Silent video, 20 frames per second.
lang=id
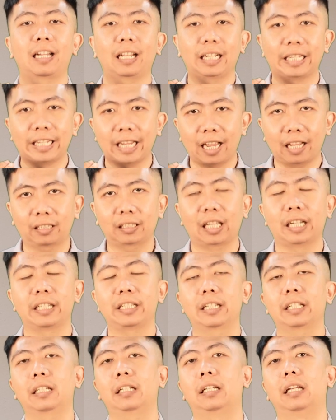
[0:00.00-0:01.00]

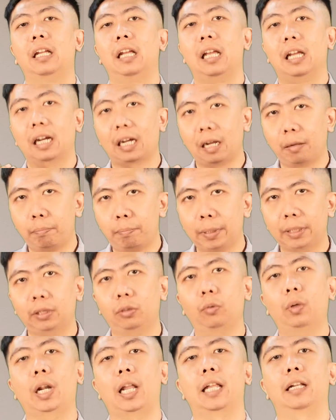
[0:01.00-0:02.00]
kelihatannya
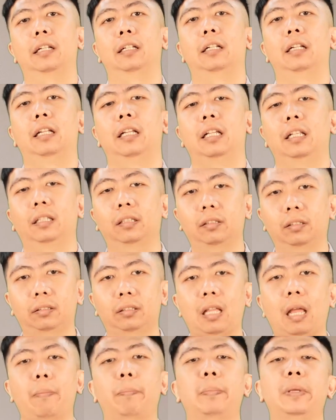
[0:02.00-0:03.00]
kebetulan,
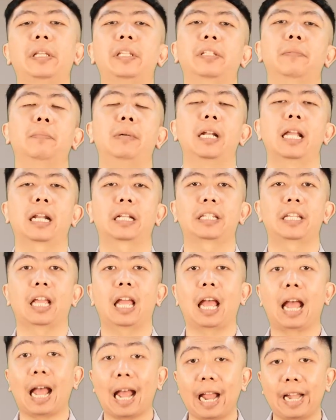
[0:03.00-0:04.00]
tetapi
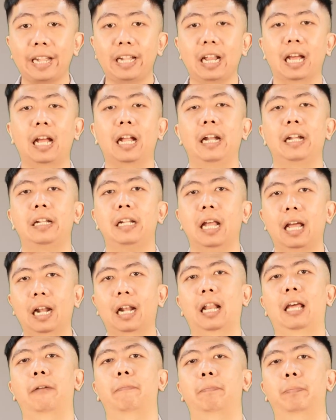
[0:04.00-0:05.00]
sebenarnya ada
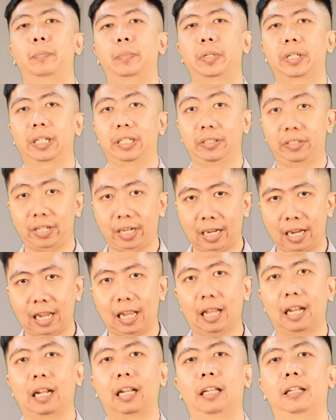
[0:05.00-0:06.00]
dalam rencana
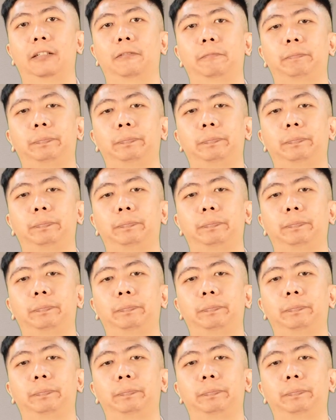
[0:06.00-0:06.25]
Allah.